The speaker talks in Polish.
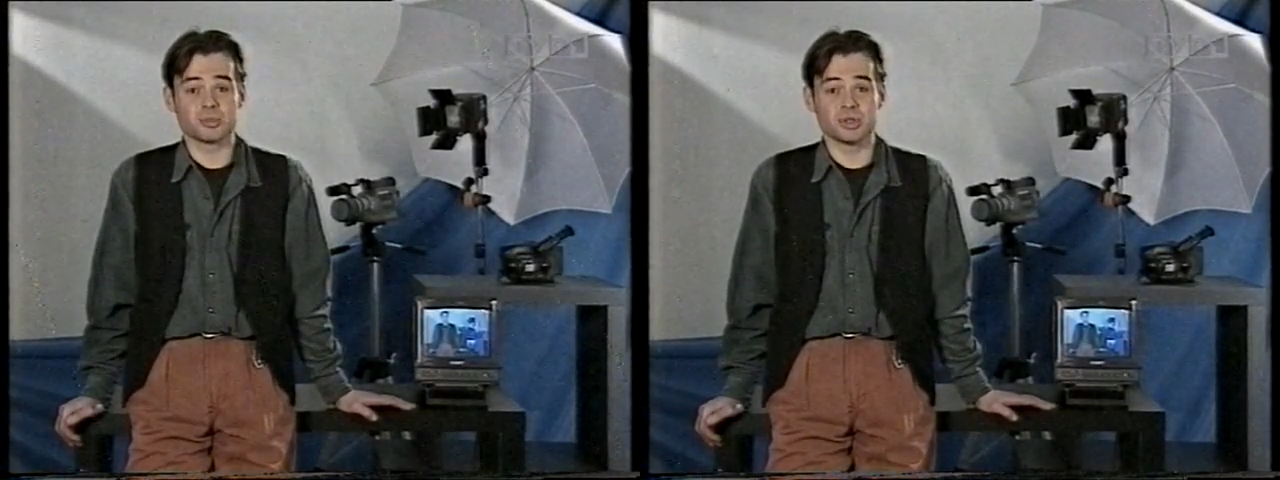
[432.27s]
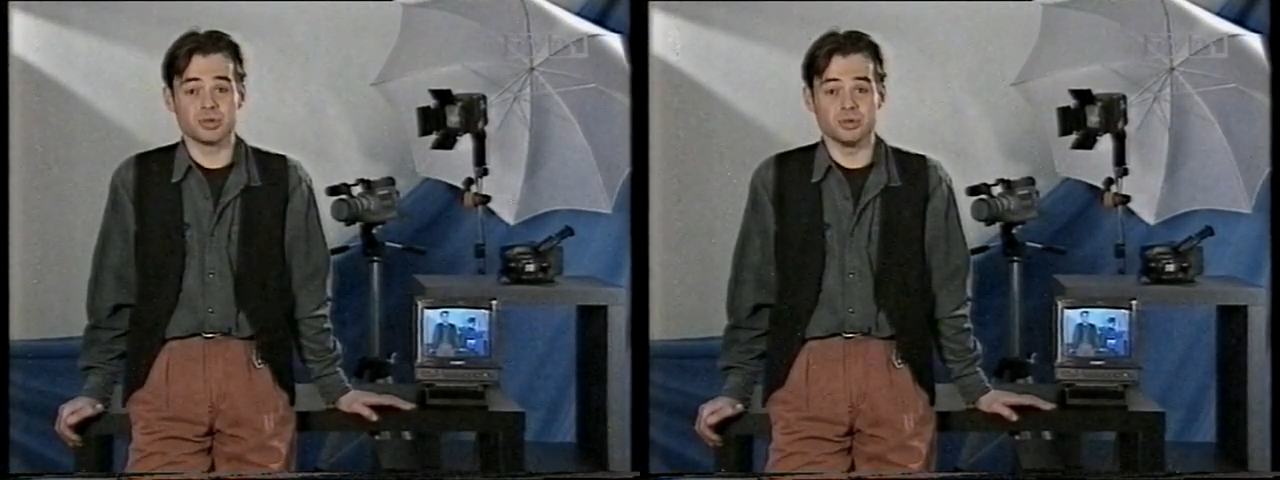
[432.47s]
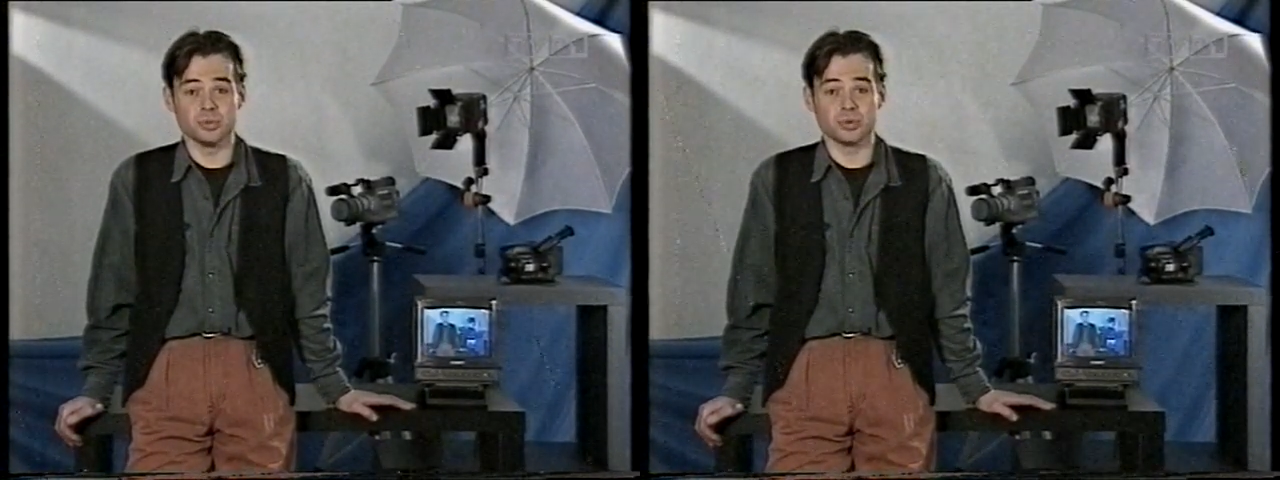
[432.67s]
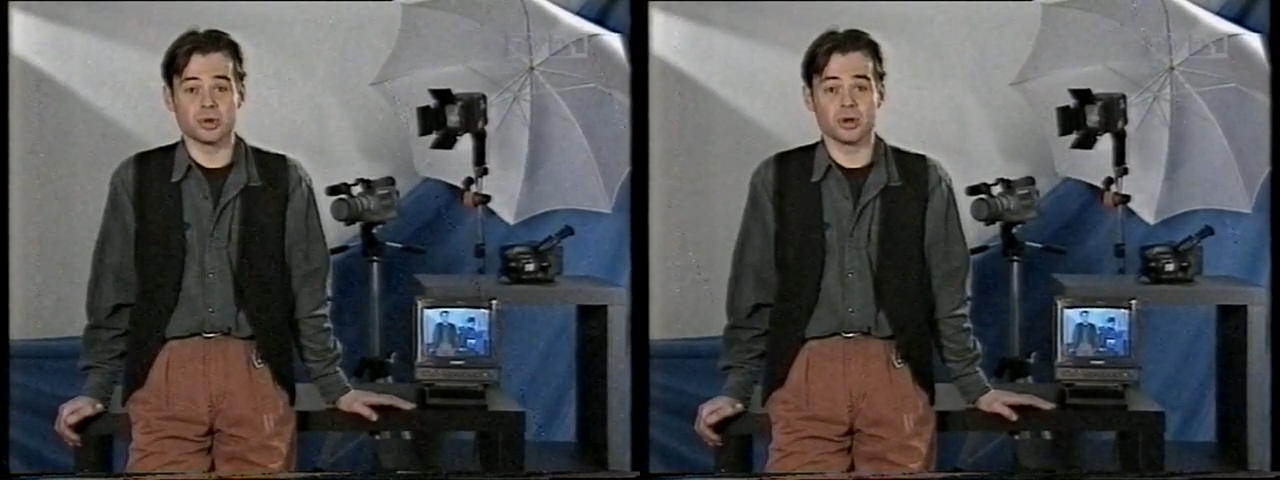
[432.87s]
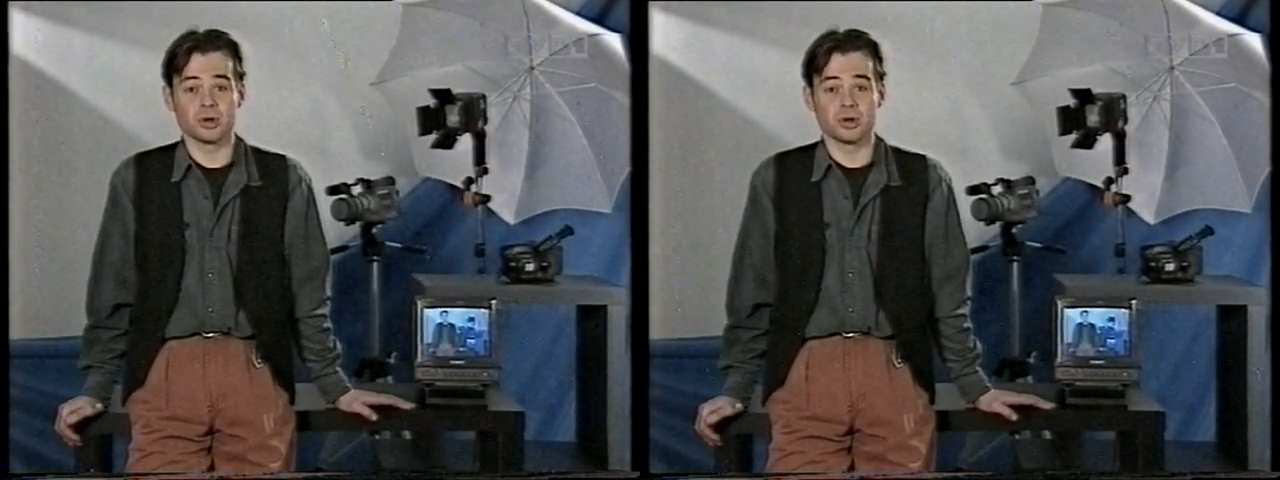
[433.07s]
zbyt
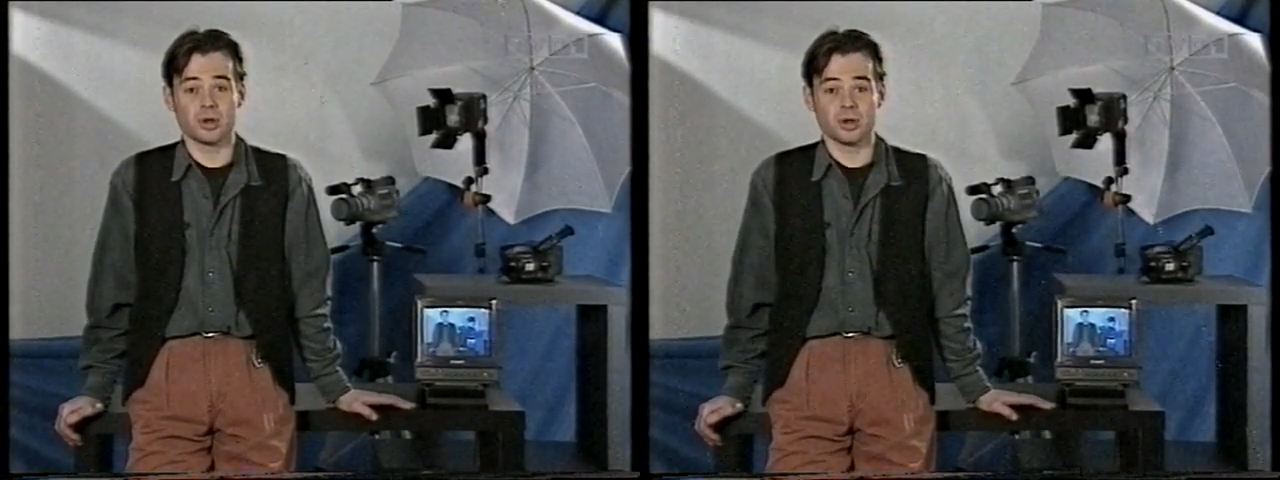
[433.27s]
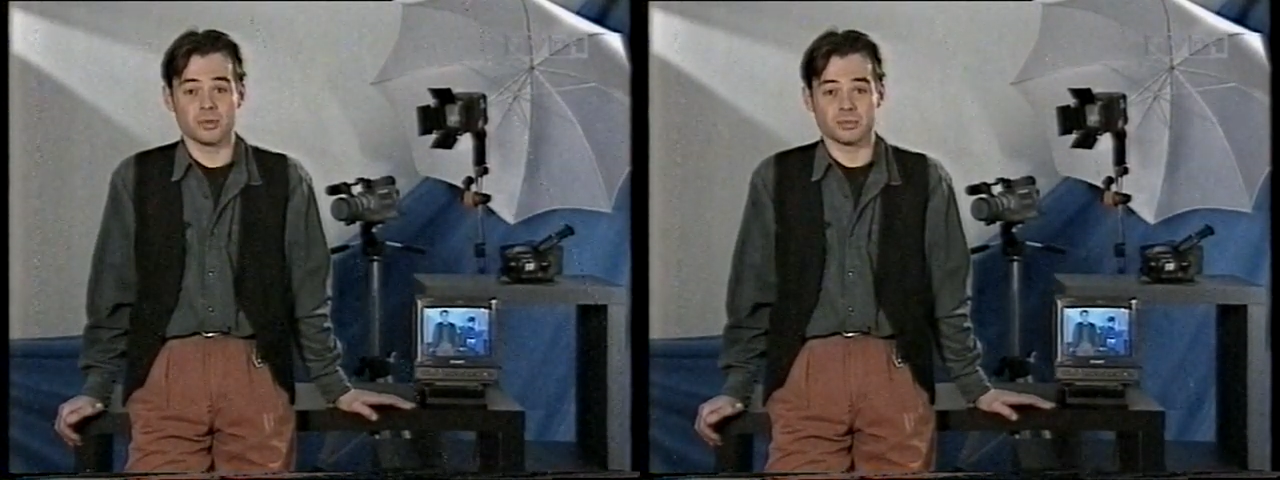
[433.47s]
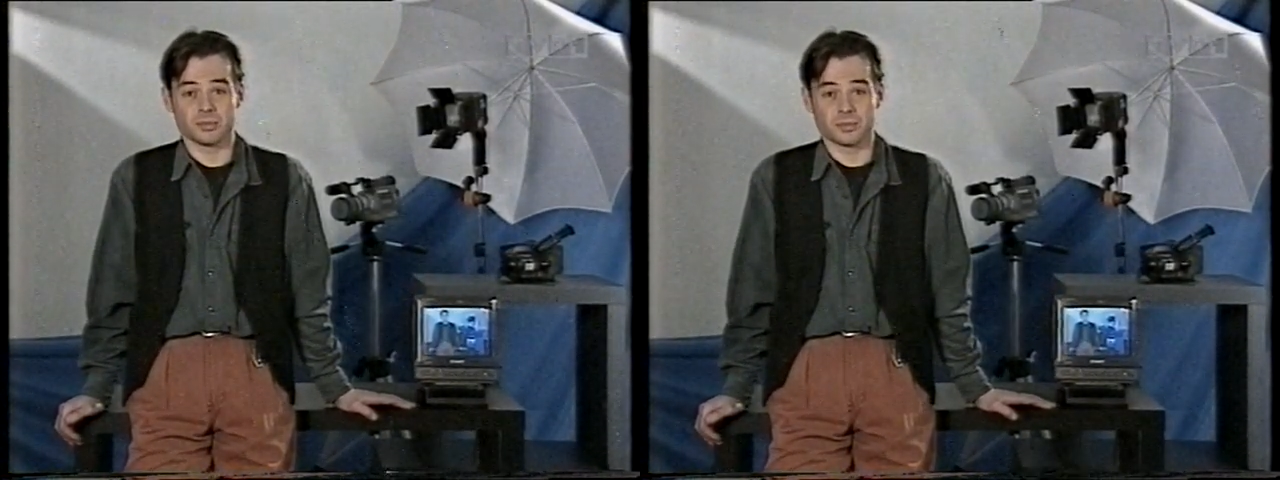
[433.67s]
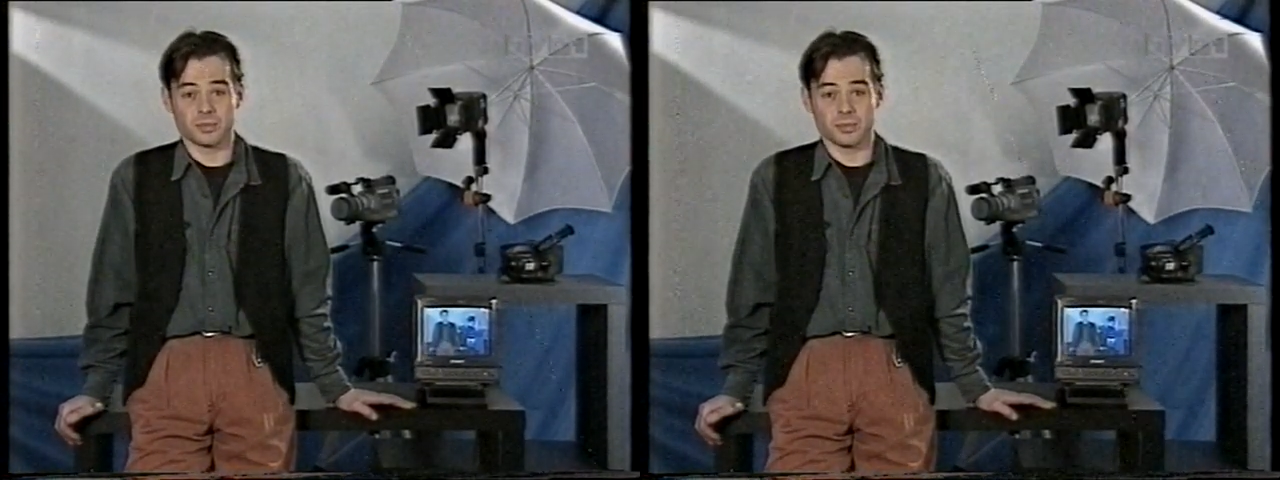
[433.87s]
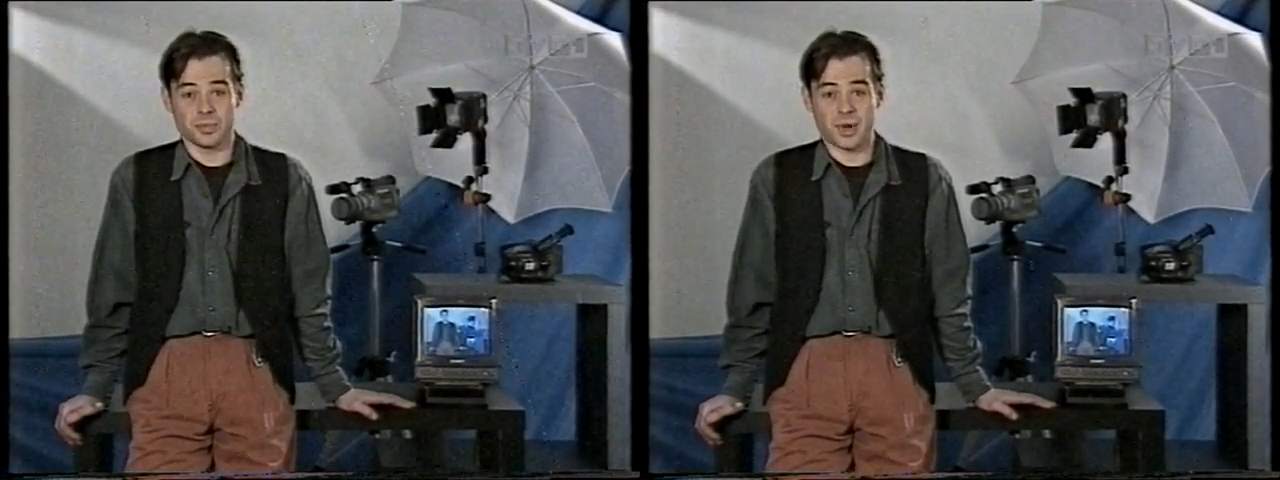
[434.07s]
długo
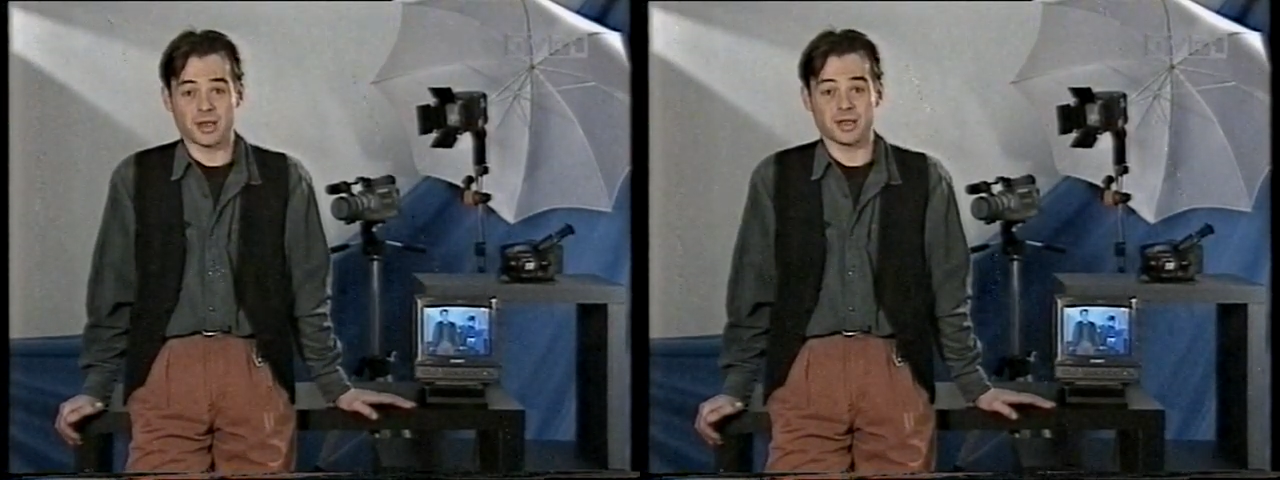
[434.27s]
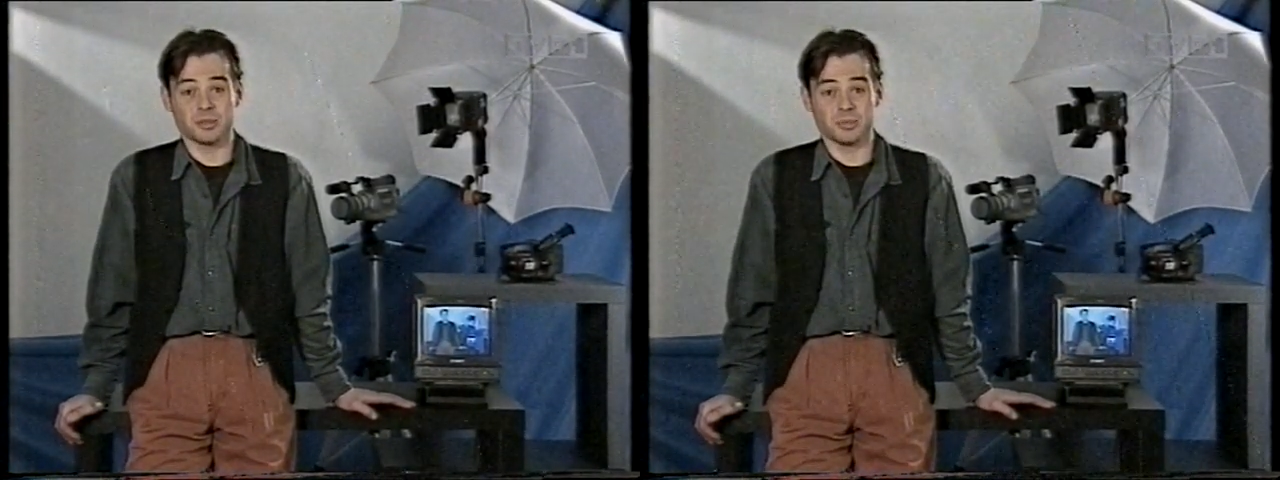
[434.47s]
plan